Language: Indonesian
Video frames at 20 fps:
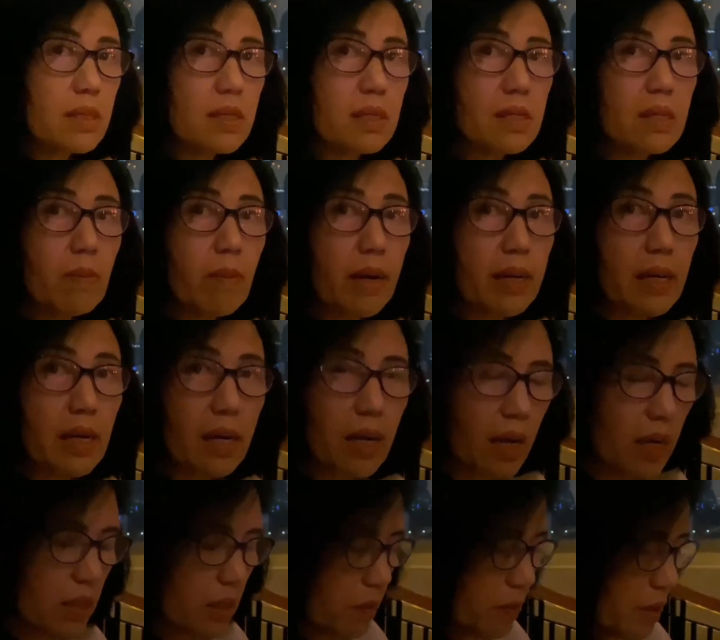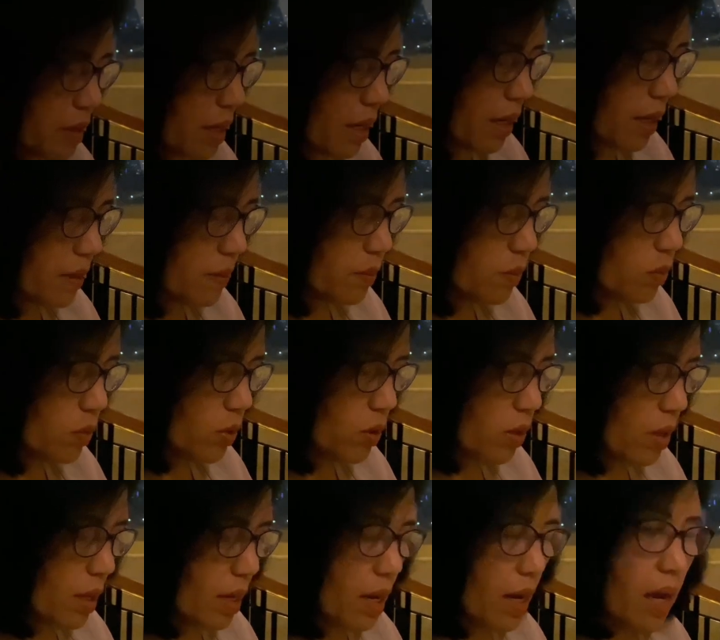di manakah kemenanganmu?
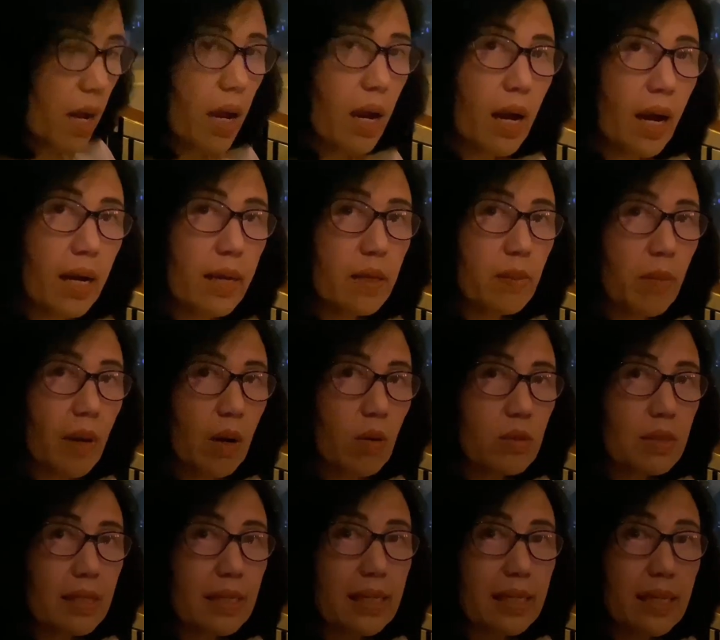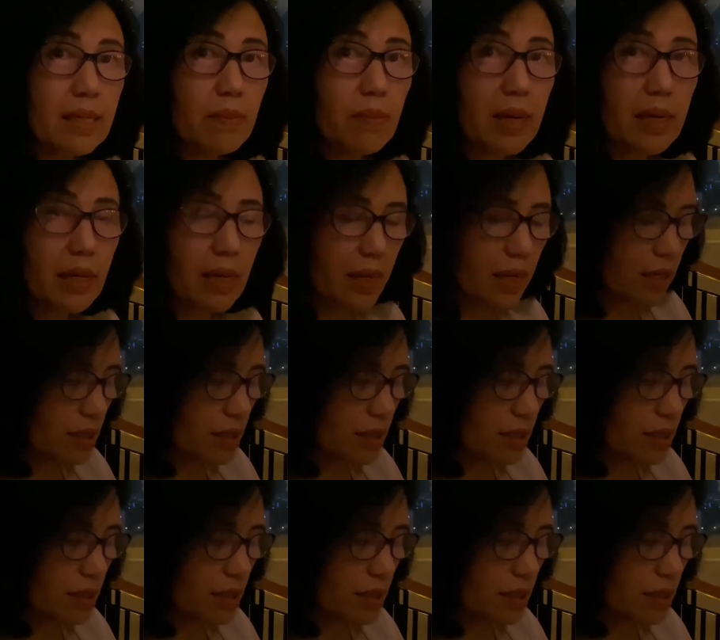Hai maut, di manakah